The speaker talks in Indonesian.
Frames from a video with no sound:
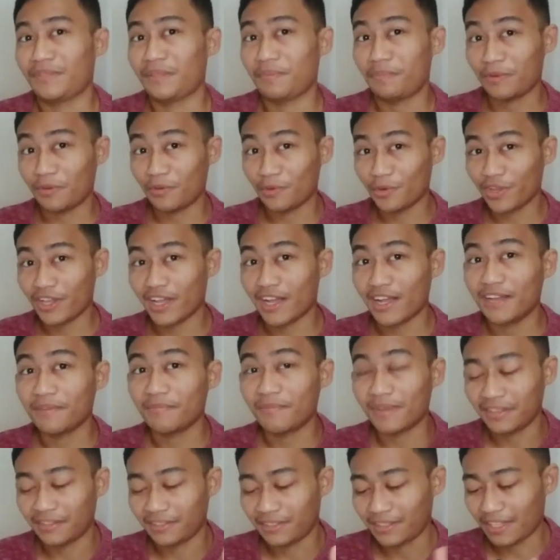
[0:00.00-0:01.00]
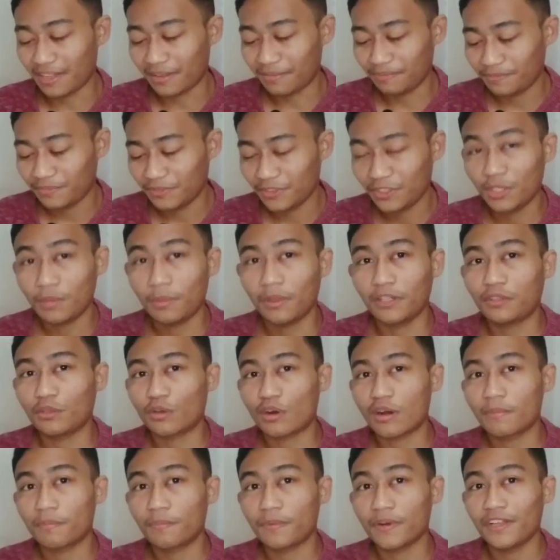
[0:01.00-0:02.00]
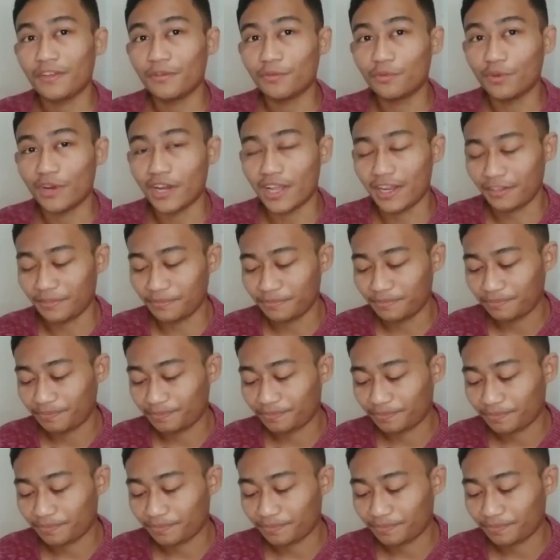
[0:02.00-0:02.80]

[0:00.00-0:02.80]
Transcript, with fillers: DP goyangan mantap coba orang play ulang